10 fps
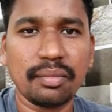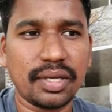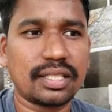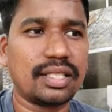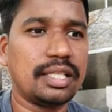
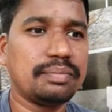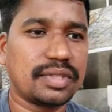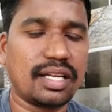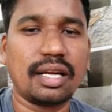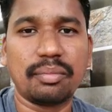பட் இருந்தாலும்
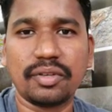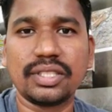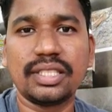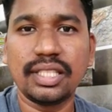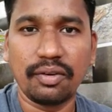நம்ம
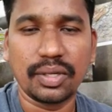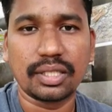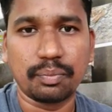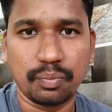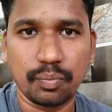வந்துட்டு
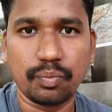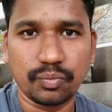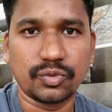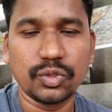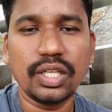அவங்களுக்கு
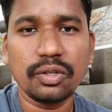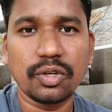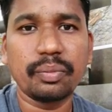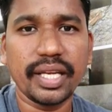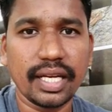ஃபுல்லாக
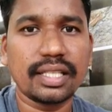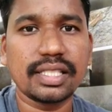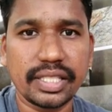கொண்டு போய் என்னத்தை